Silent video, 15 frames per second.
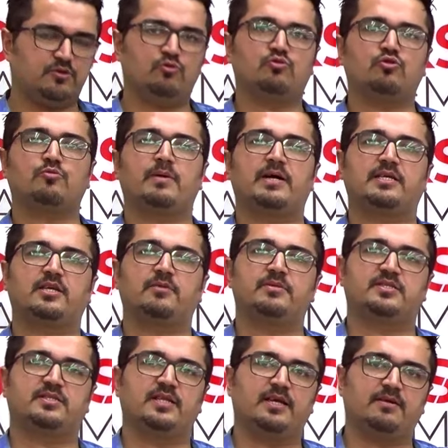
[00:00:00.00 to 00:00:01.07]
Hukuk
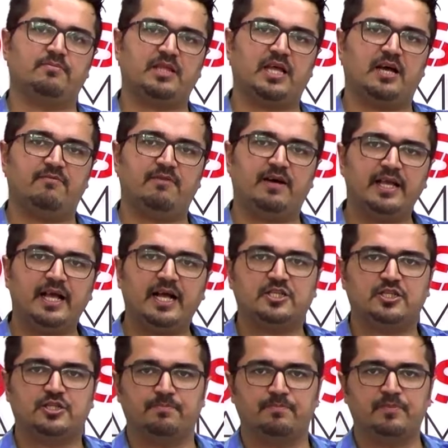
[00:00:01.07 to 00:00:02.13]
Mahkemesi'ne davayı
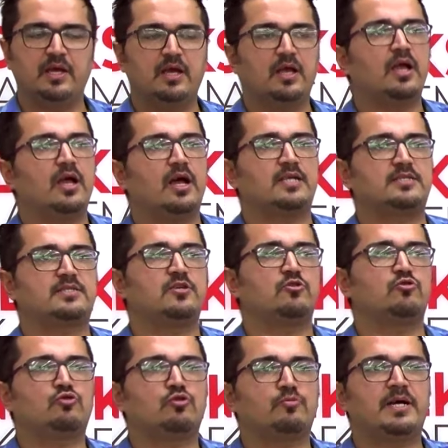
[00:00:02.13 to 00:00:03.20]
açtım. Asliye
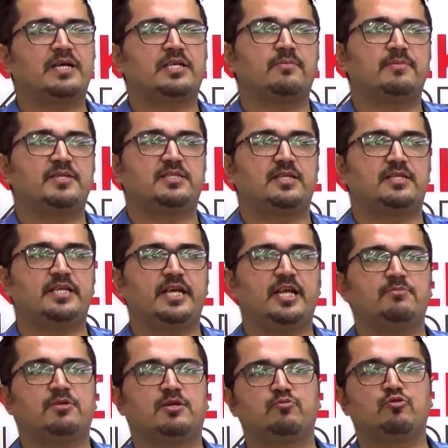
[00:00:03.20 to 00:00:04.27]
Hukuk Mahkemesi de diyelim
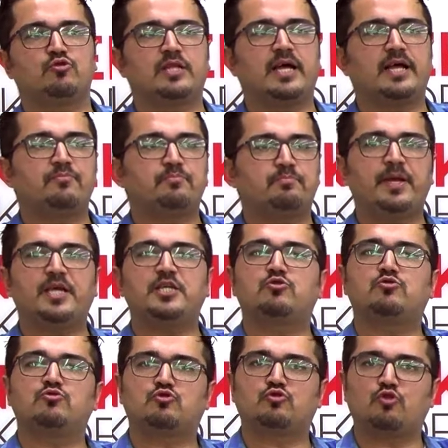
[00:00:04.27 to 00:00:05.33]
ki bundan 5
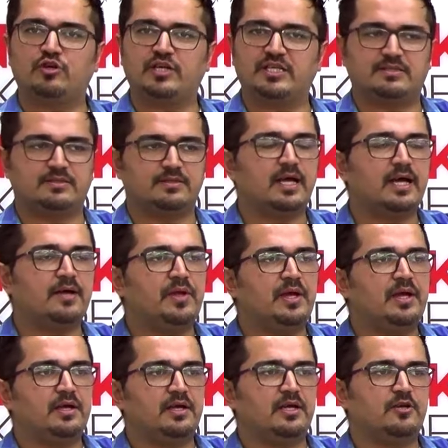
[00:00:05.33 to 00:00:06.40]
gün sonrasında
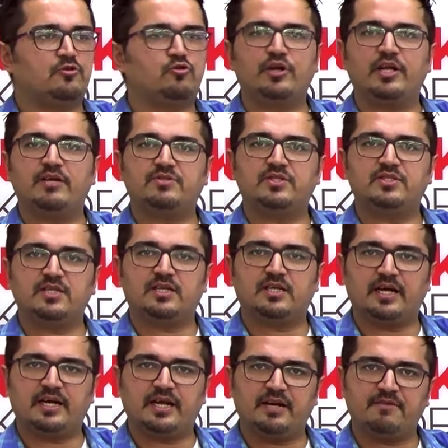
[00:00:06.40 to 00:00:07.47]
e, görevsizlik
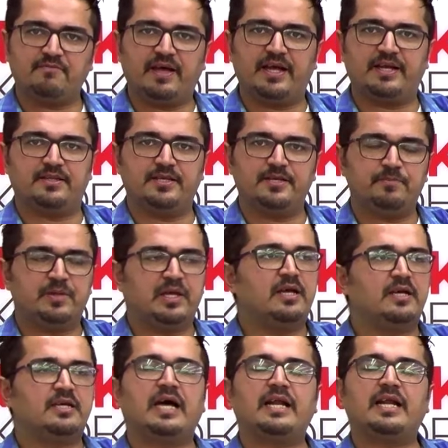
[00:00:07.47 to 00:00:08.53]
kararı verdi.
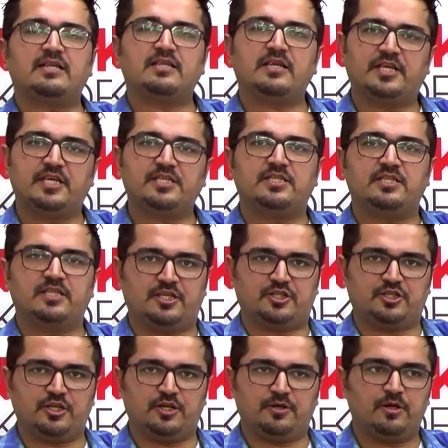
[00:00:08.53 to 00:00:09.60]
Karar da
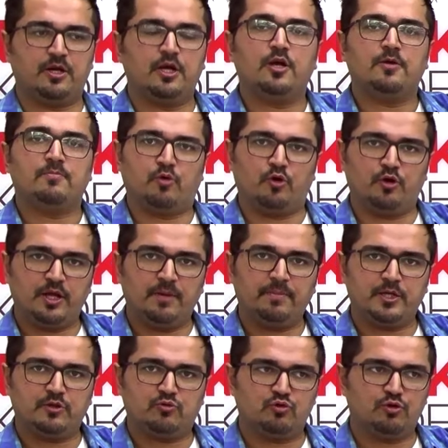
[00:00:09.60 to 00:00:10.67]
kesinleşti. Böyle
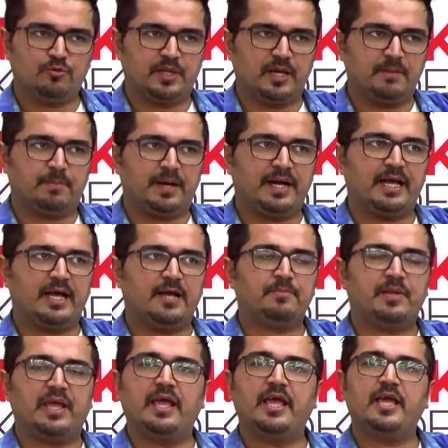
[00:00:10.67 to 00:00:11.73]
bir durumda bana
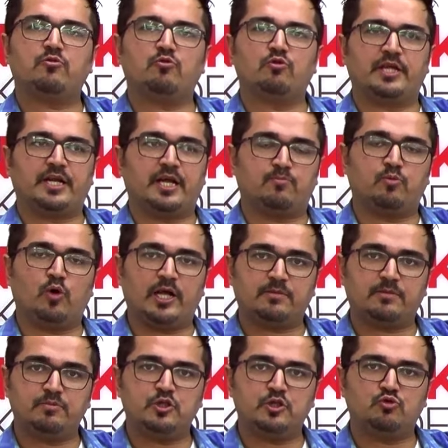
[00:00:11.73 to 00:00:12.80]
ek olarak bu
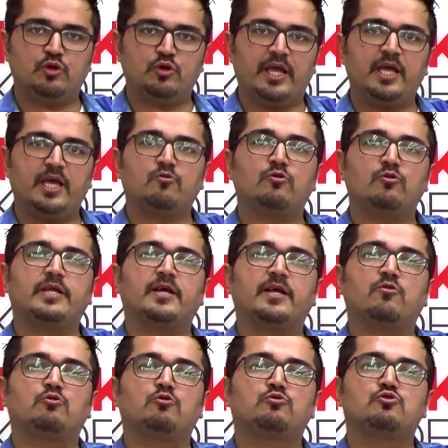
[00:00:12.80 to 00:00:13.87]
60 güne ek olarak
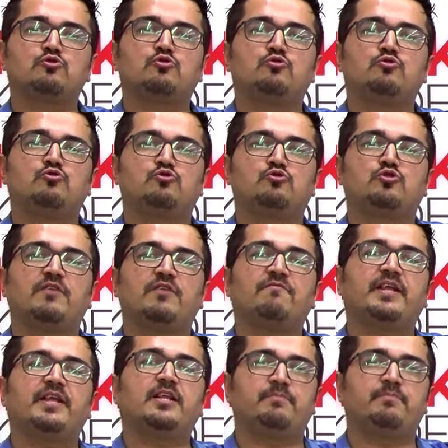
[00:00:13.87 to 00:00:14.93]
30 günlük süre
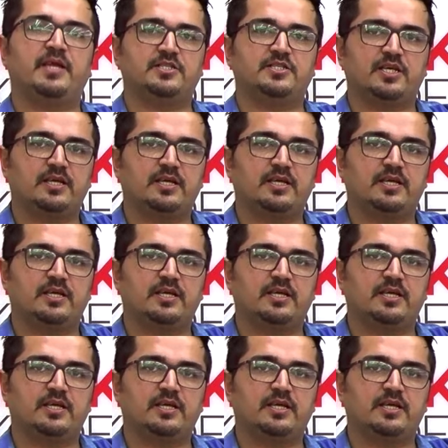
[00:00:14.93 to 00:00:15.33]
verilmeyecek.